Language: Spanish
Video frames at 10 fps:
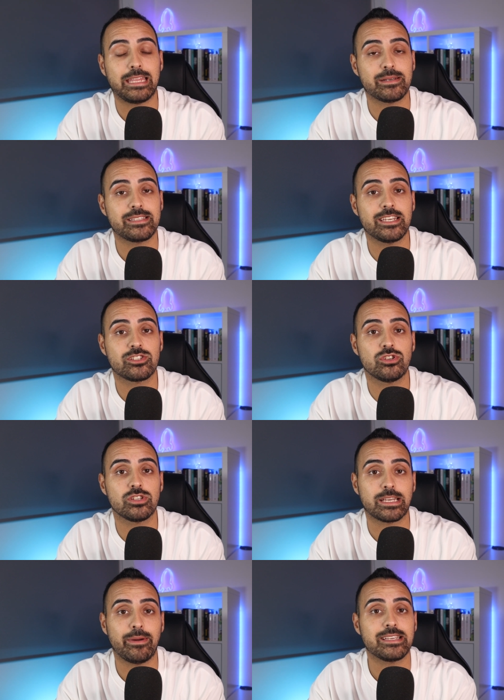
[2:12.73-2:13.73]
Además de
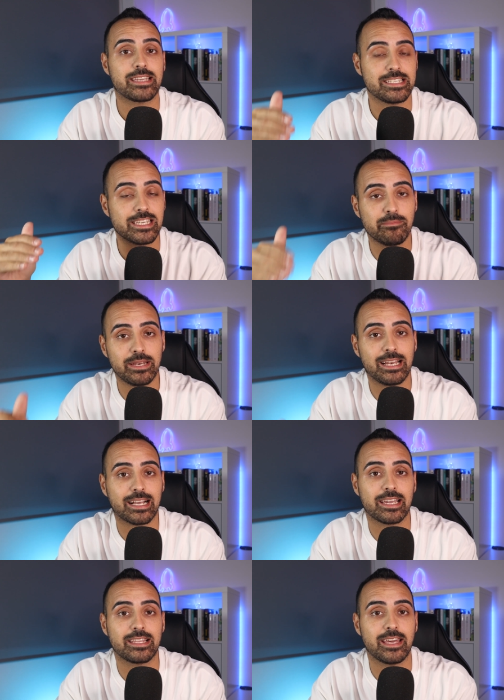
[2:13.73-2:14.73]
eso, sabéis que siempre en
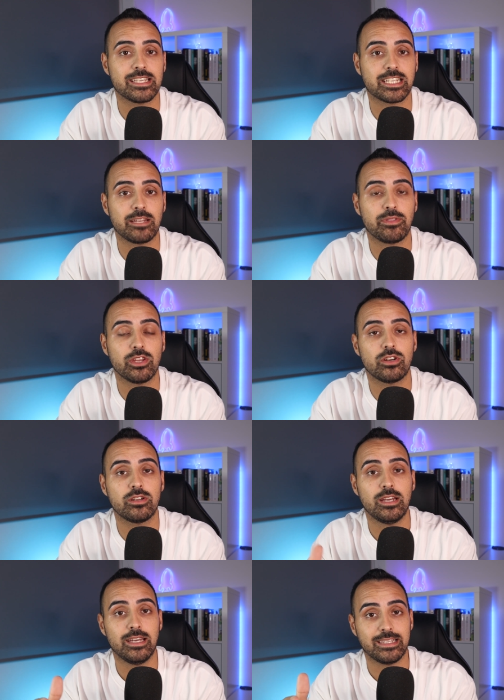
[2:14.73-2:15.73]
la cajita de descripción